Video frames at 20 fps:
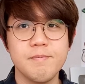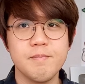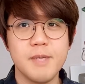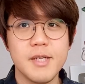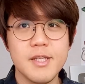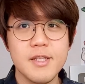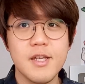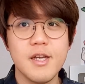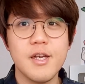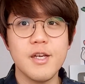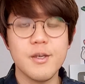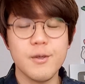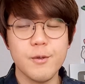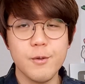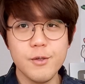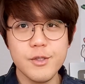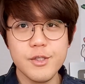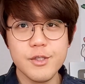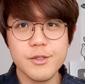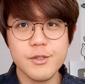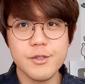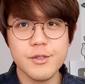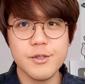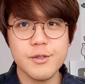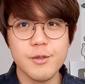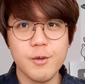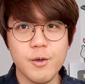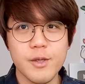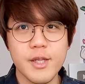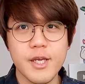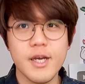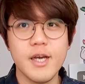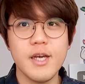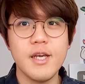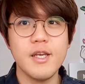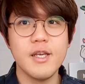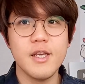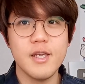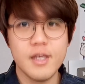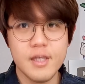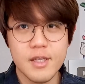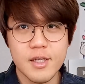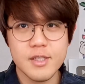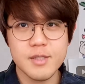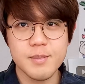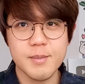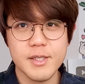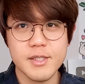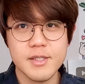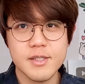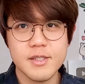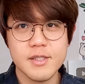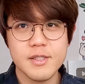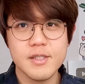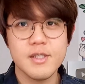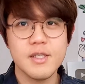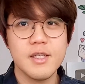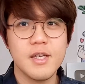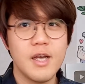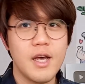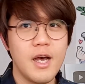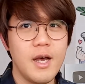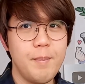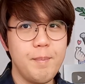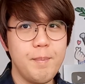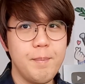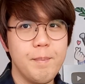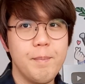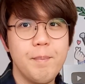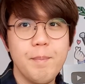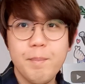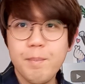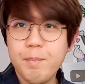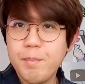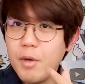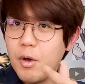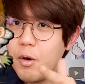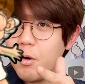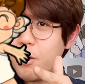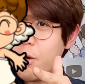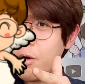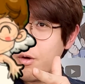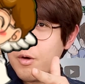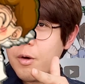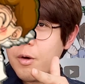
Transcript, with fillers: またよろしくお願いいたします。あっぴょん。